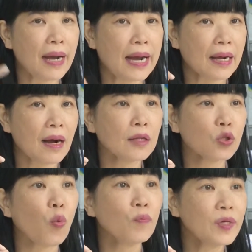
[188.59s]
mà có
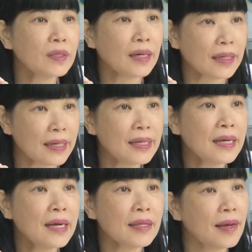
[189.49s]
tổn thương thần kinh
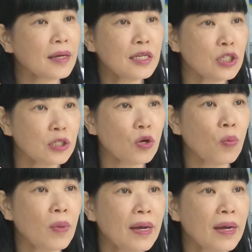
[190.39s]
do ký sinh trùng